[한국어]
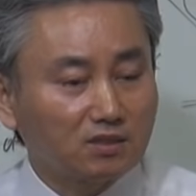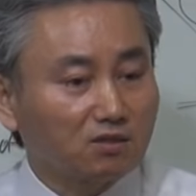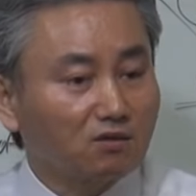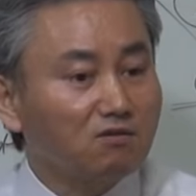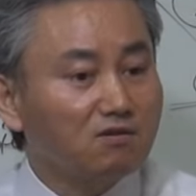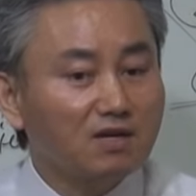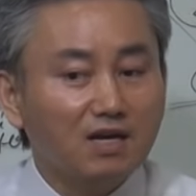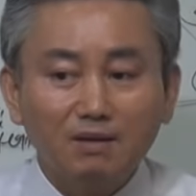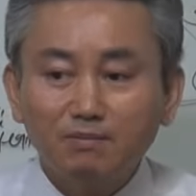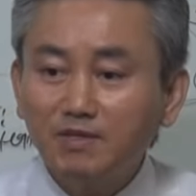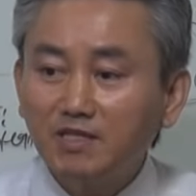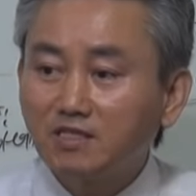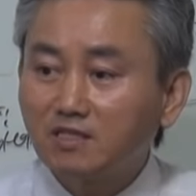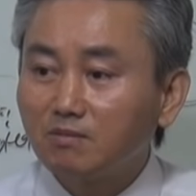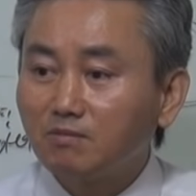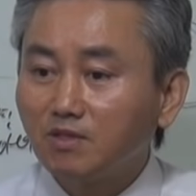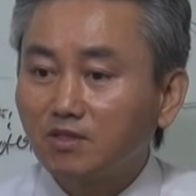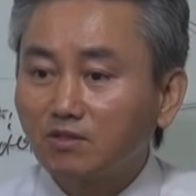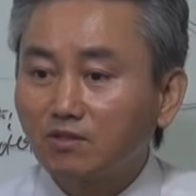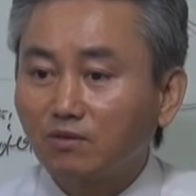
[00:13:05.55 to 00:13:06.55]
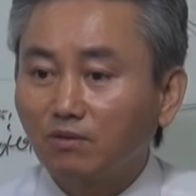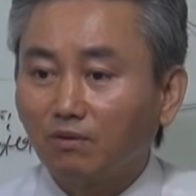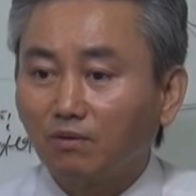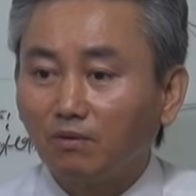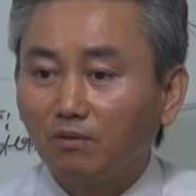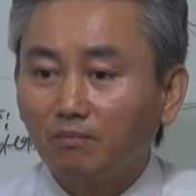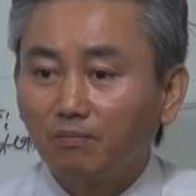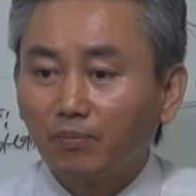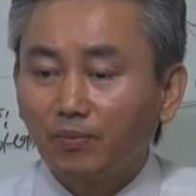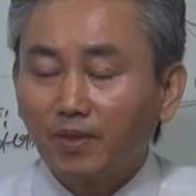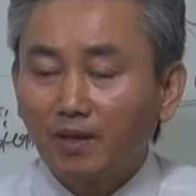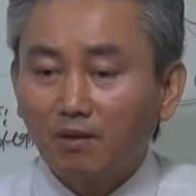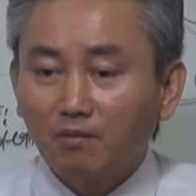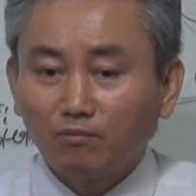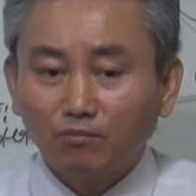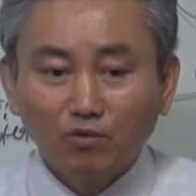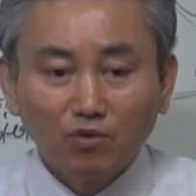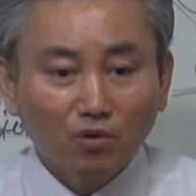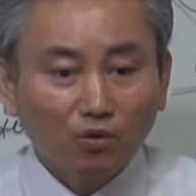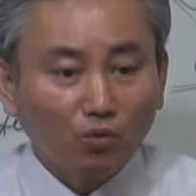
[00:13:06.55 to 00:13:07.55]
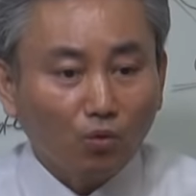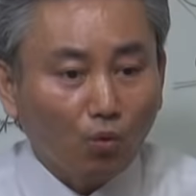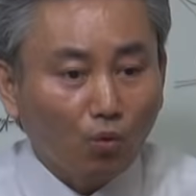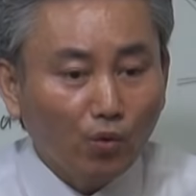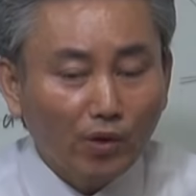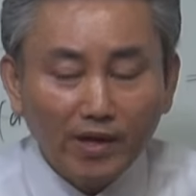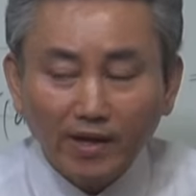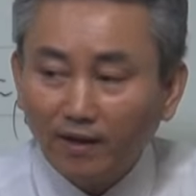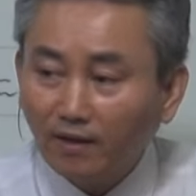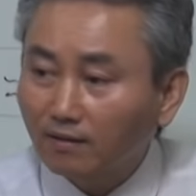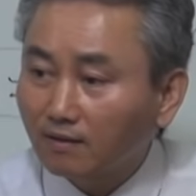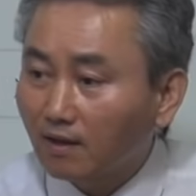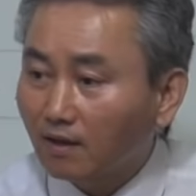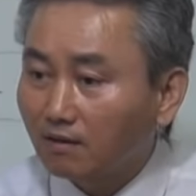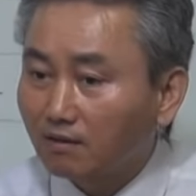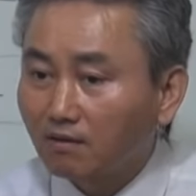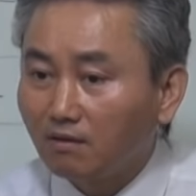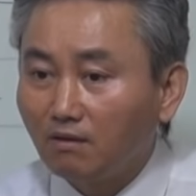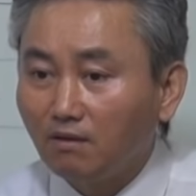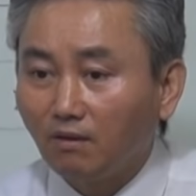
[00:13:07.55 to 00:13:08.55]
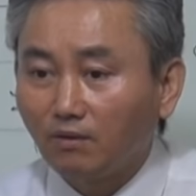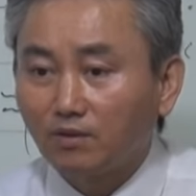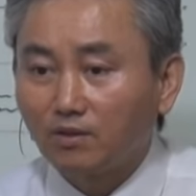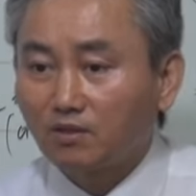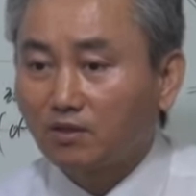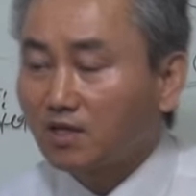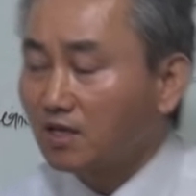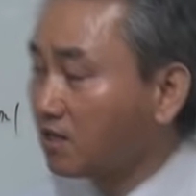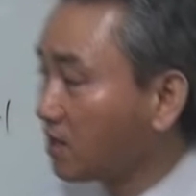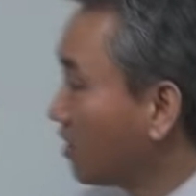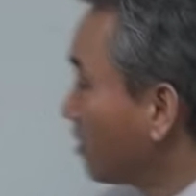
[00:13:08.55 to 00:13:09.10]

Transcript: 정감이 있으면서도 물론 오행에 따라 틀려요. 특히